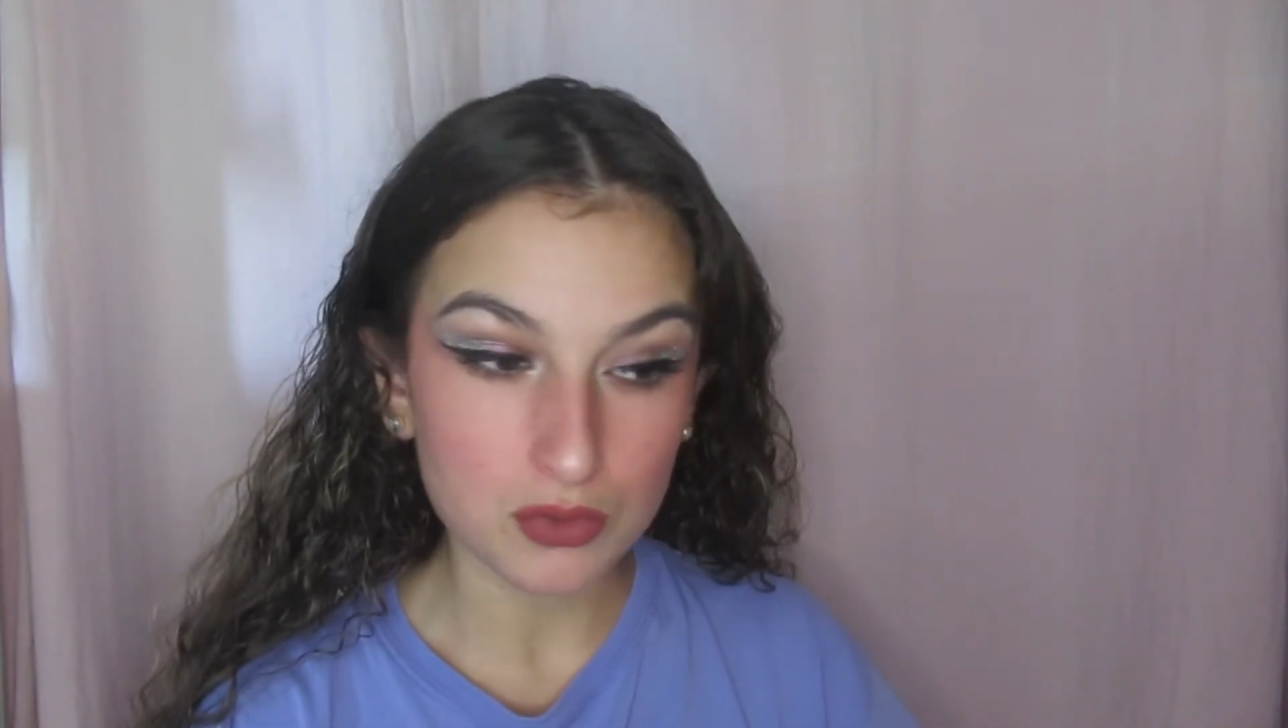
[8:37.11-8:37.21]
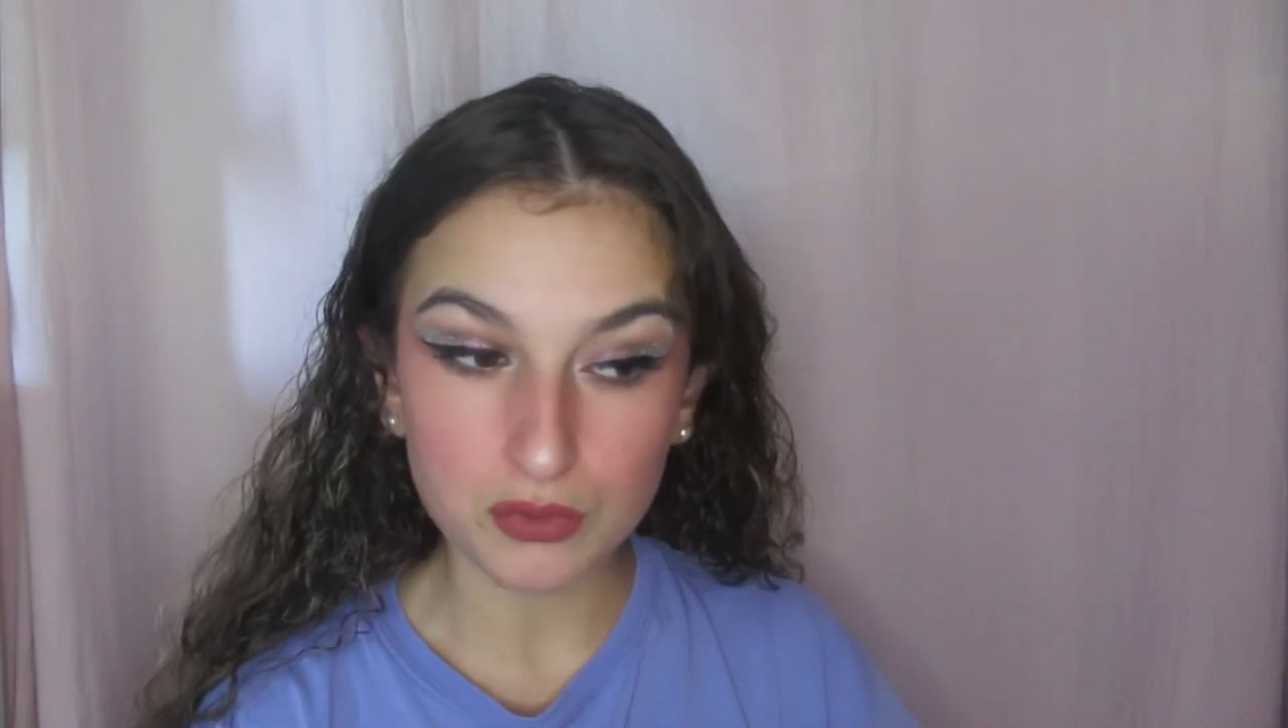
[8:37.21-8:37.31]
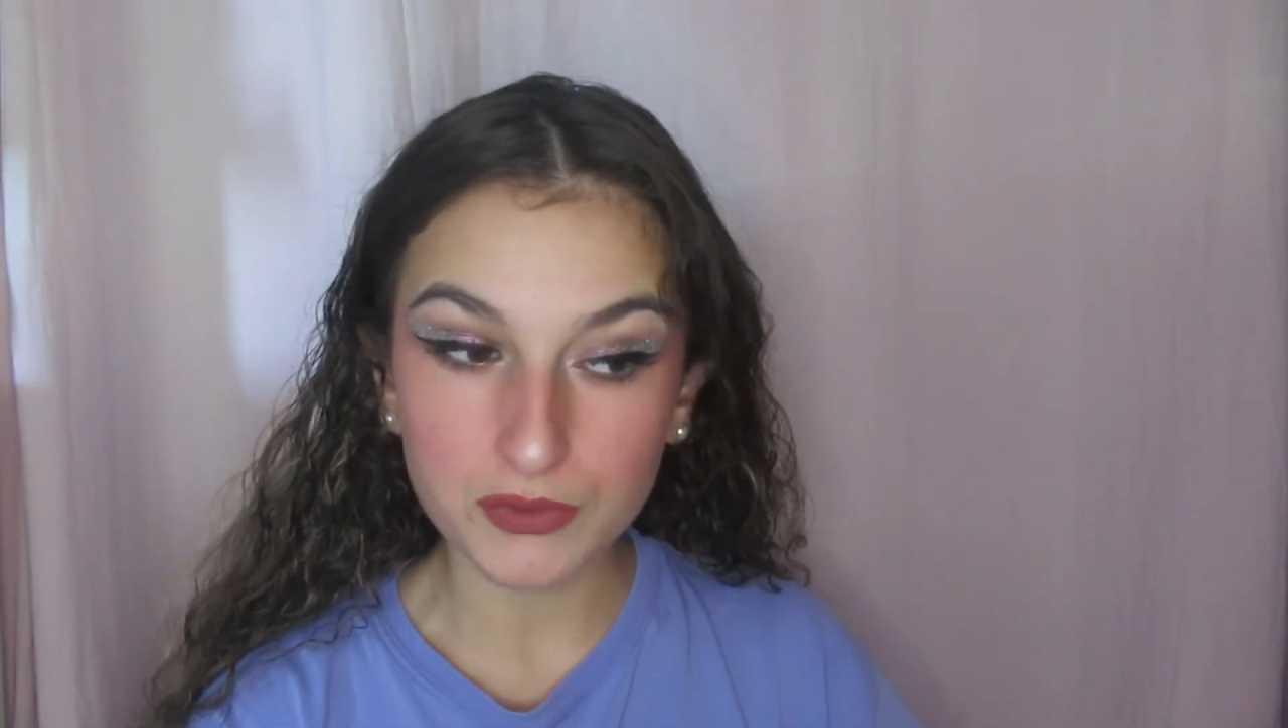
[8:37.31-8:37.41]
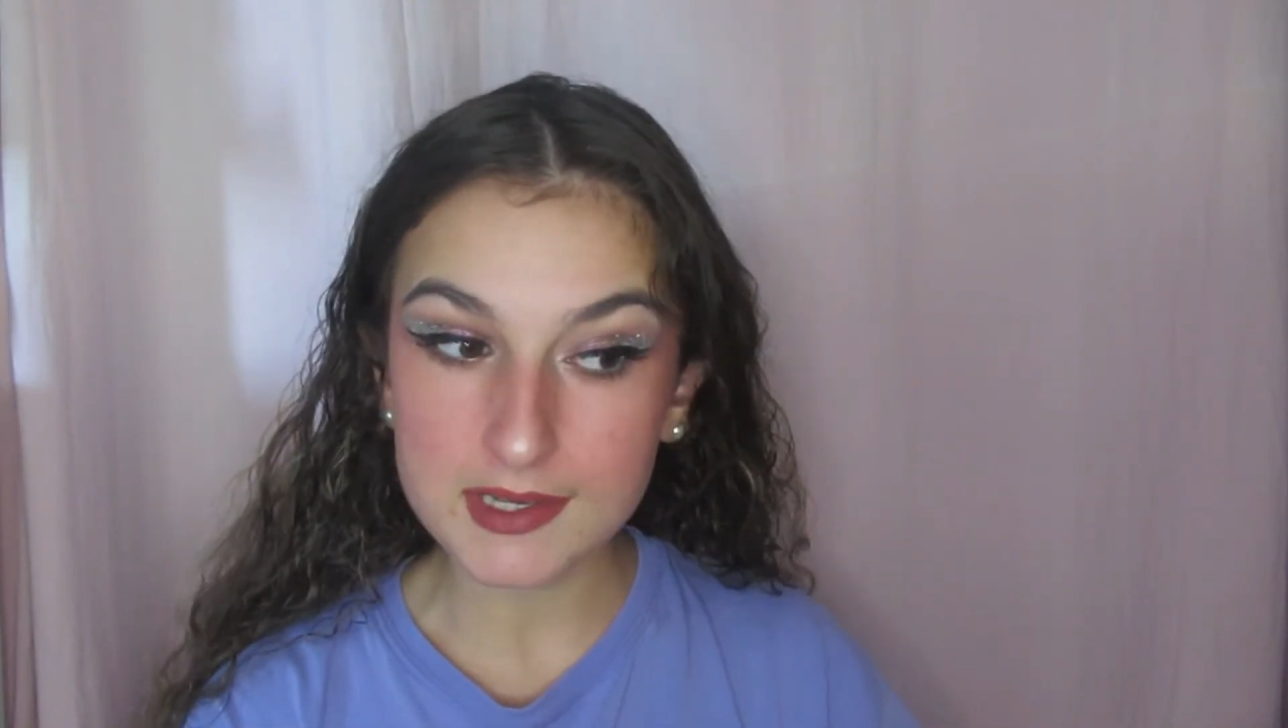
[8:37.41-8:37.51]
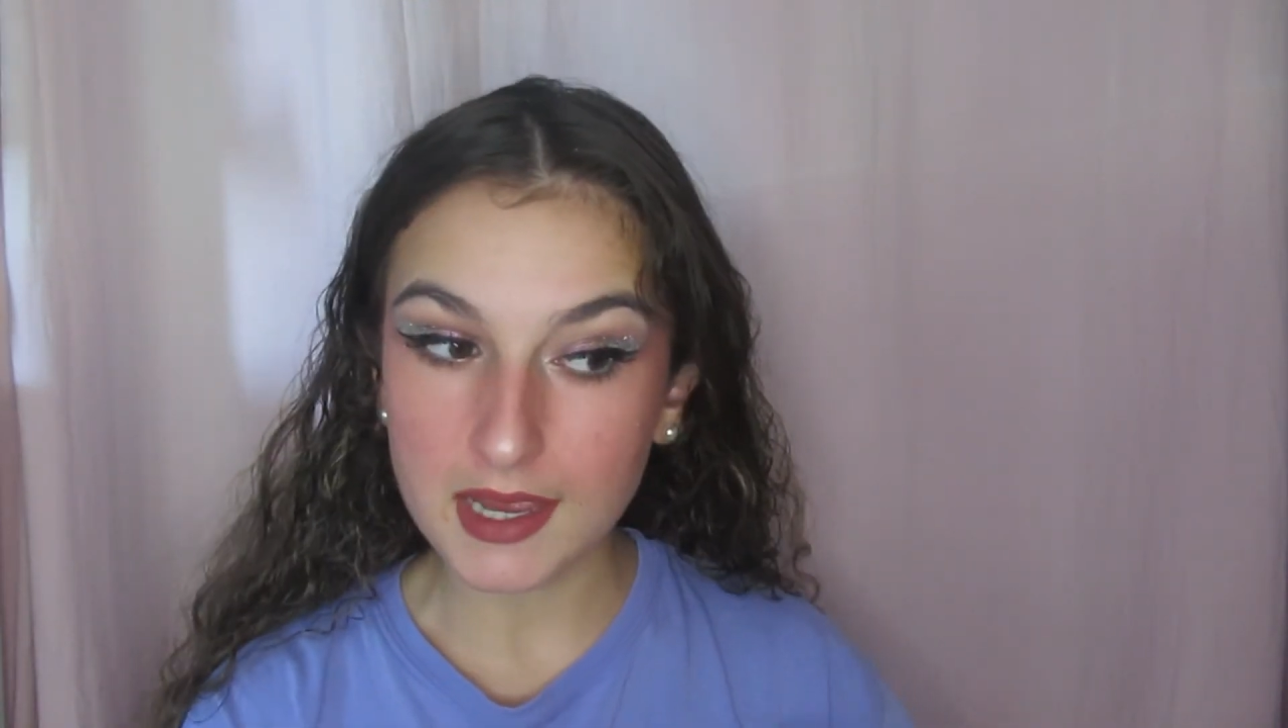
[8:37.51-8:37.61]
se
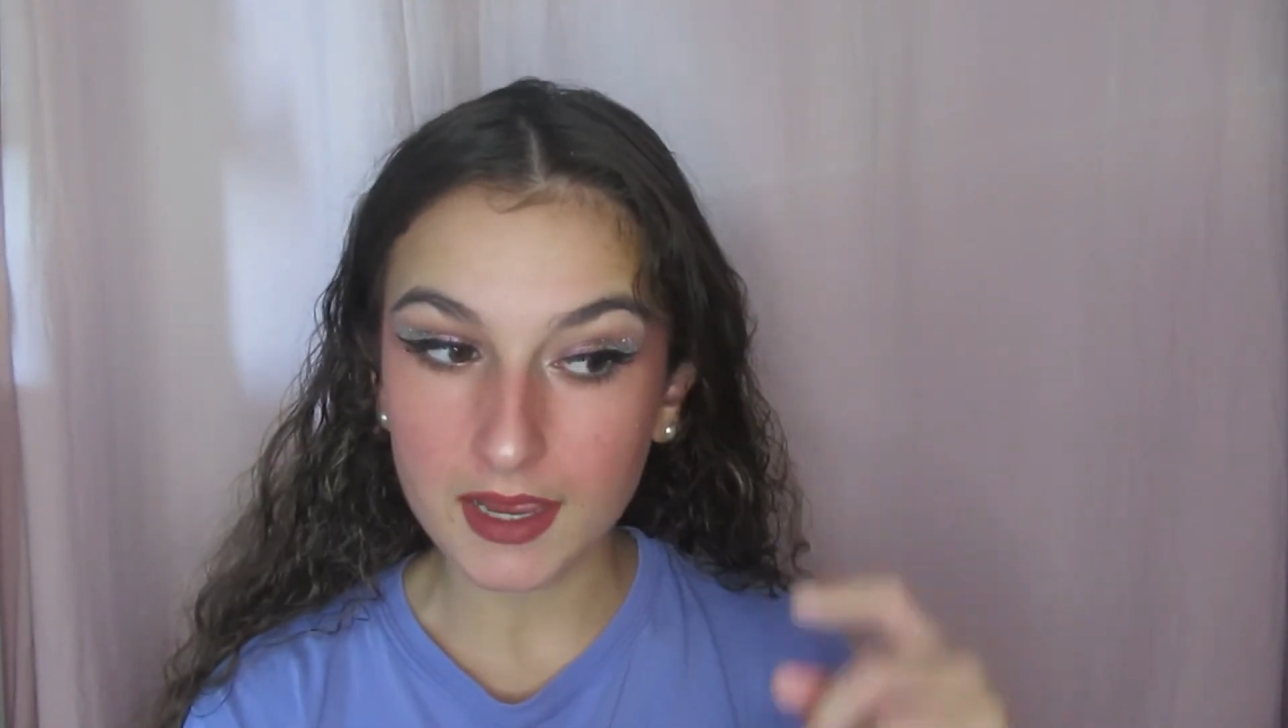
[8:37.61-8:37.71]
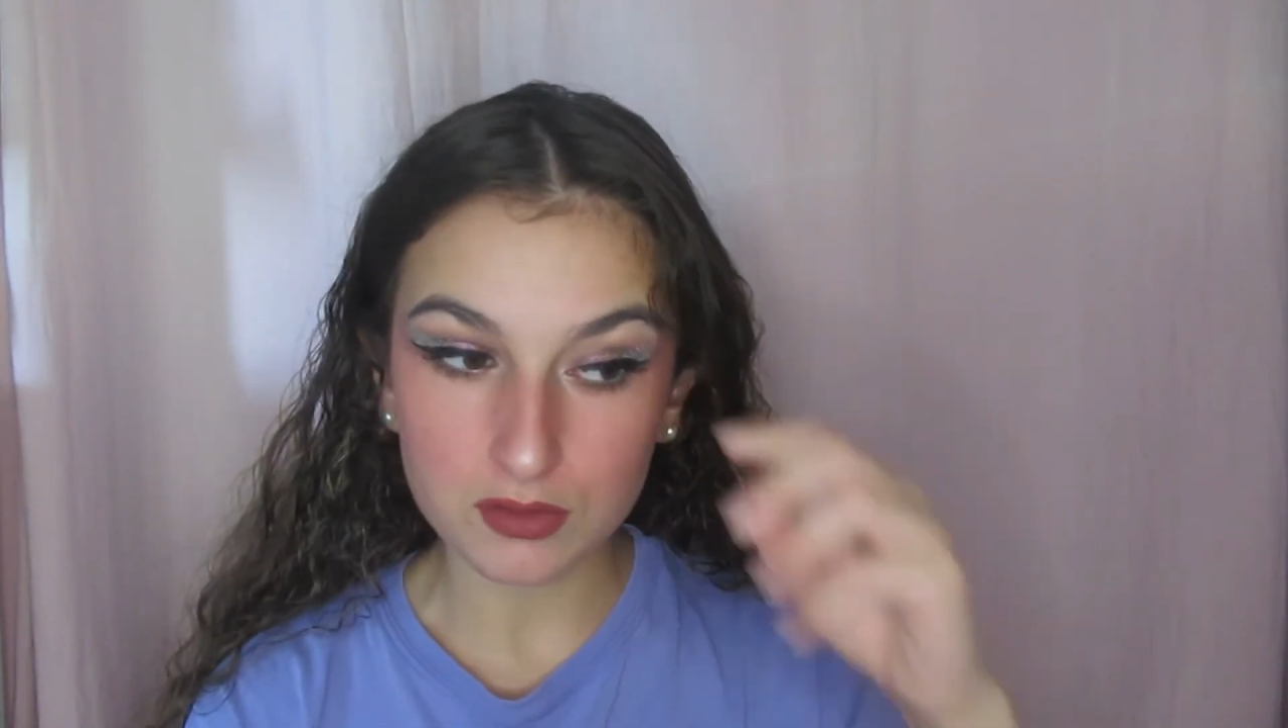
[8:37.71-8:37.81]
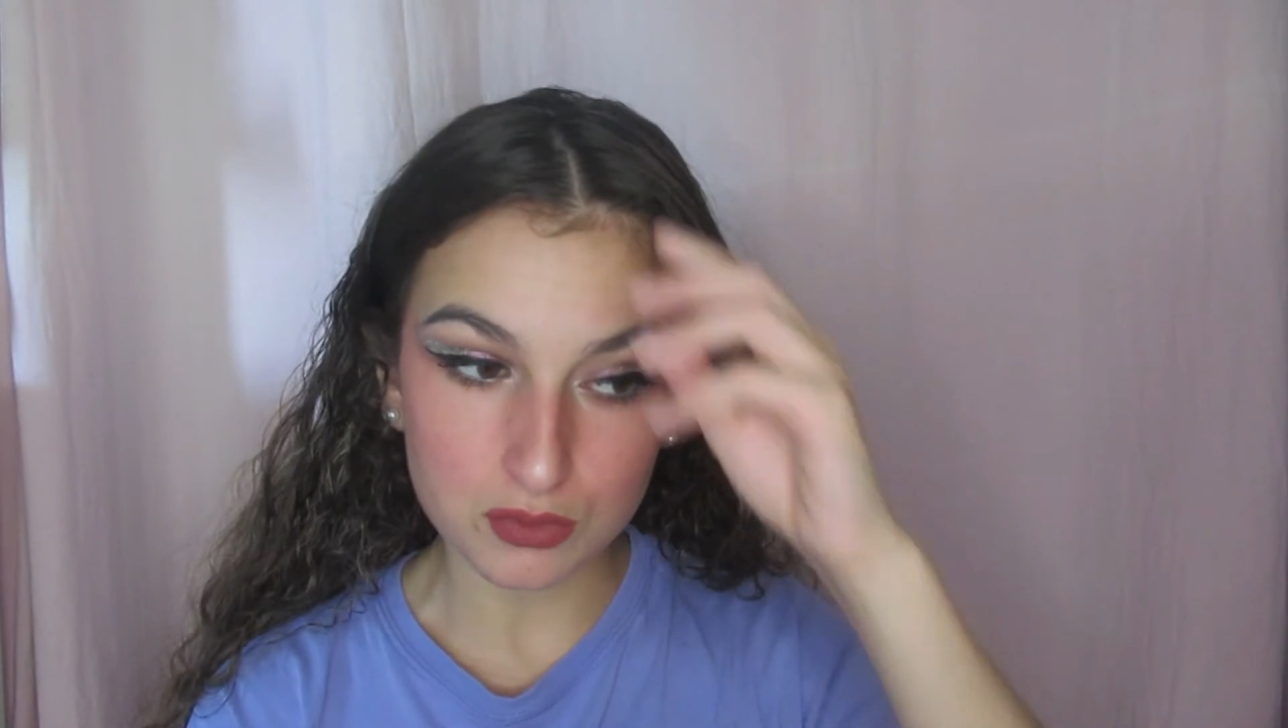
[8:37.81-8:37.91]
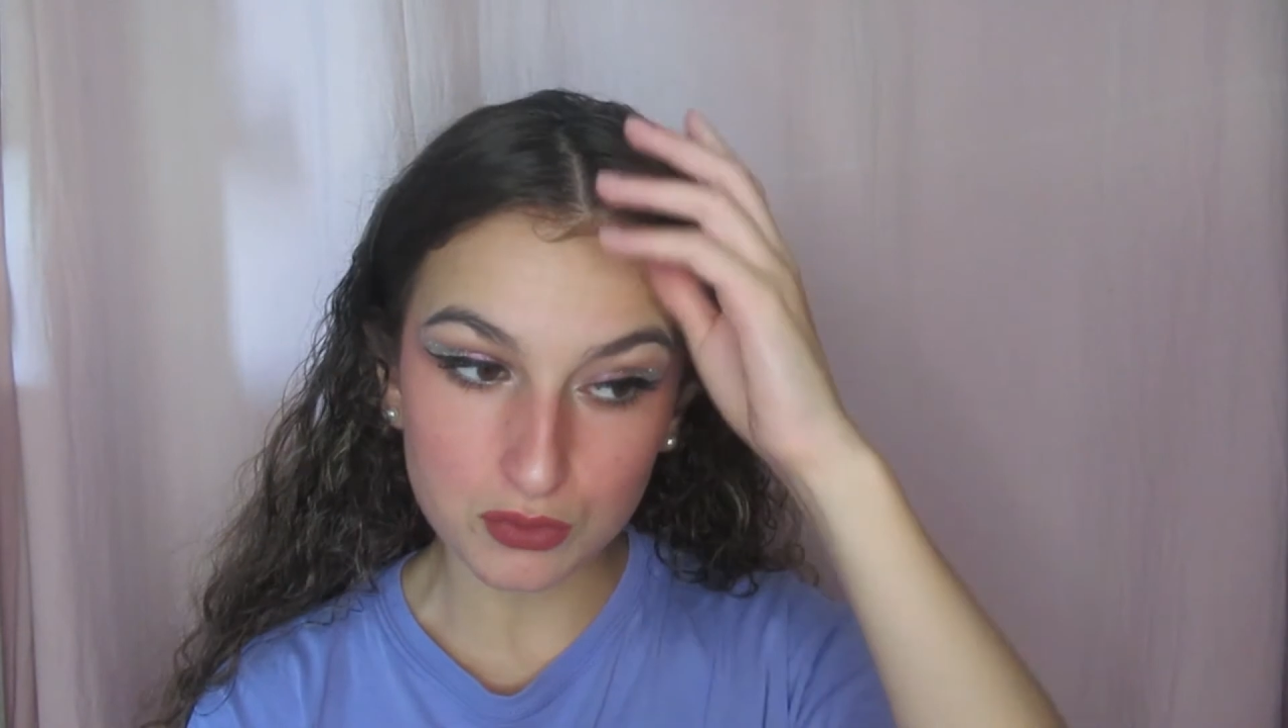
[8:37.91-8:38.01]
suffisent à,